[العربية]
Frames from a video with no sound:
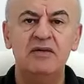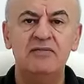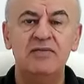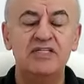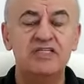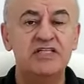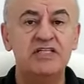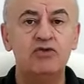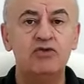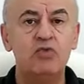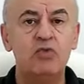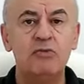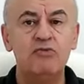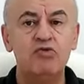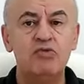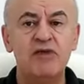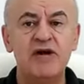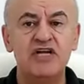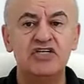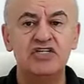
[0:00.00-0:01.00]
بسيط
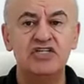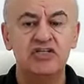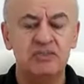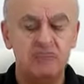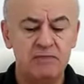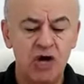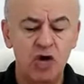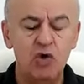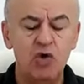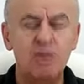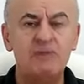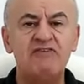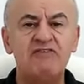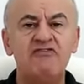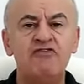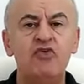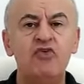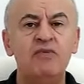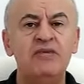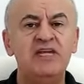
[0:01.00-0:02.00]
ومباشر ما هو
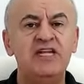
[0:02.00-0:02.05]
مفهوم